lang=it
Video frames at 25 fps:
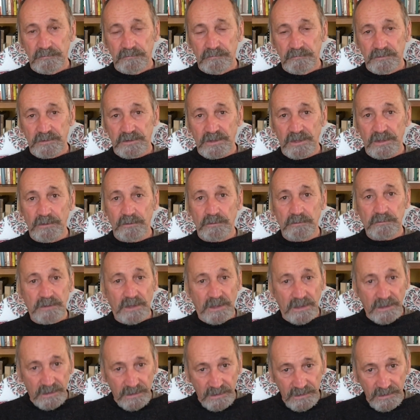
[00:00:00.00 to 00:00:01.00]
se non a
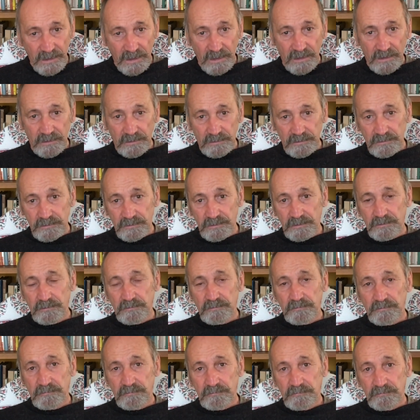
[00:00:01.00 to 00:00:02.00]
inchinarsi?
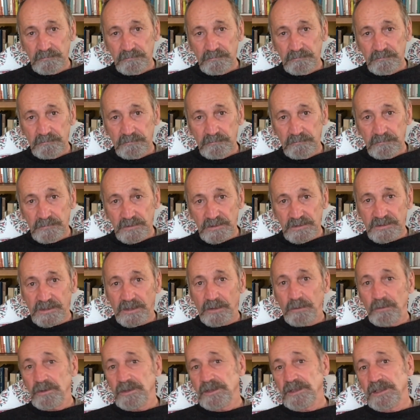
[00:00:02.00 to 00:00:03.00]

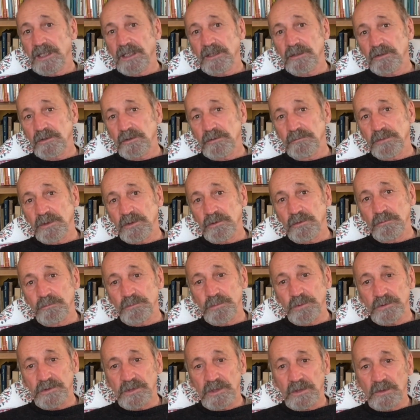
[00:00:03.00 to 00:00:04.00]
Straordinario come i
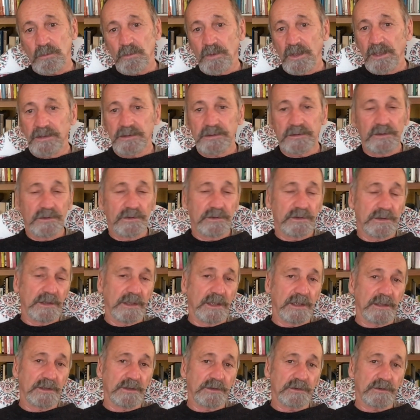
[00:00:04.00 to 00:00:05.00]
computer quantici,
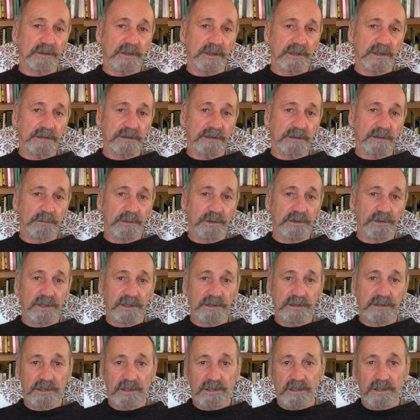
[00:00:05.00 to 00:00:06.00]
la risonanza
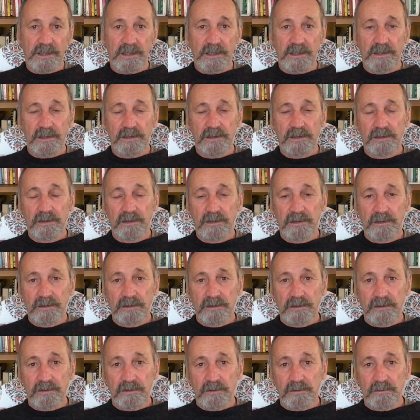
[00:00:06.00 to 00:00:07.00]
magnetica
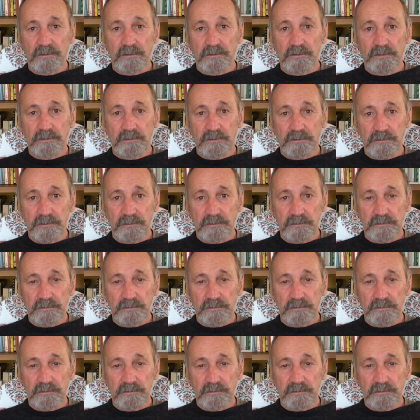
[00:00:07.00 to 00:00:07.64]
o